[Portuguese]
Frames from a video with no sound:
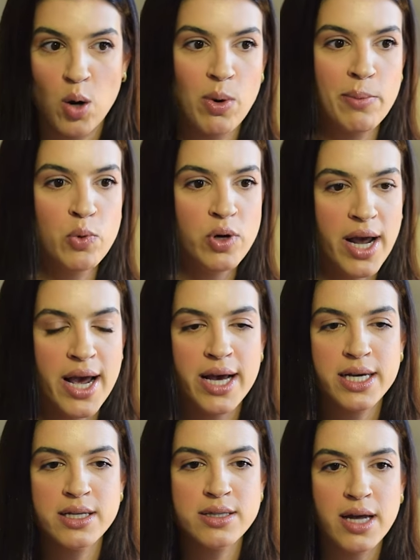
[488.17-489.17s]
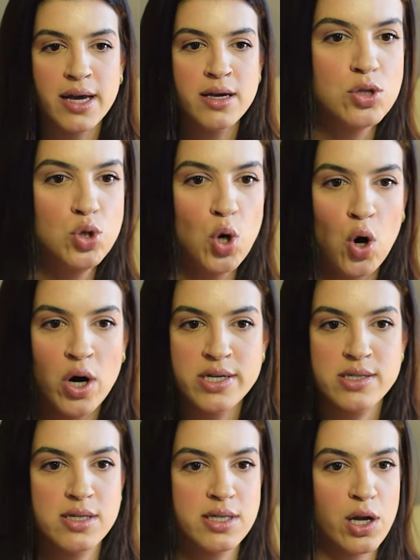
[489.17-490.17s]
Uma mulher que tem
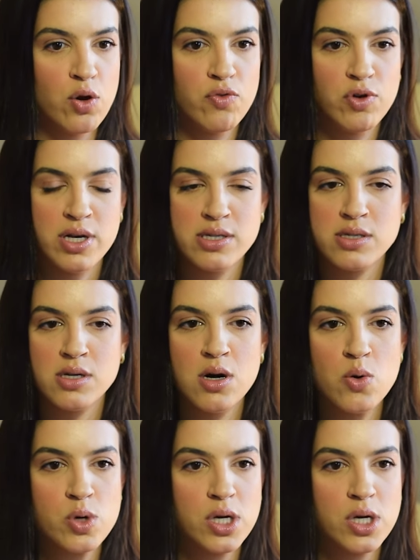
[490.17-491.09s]
dores, que tem ovulação,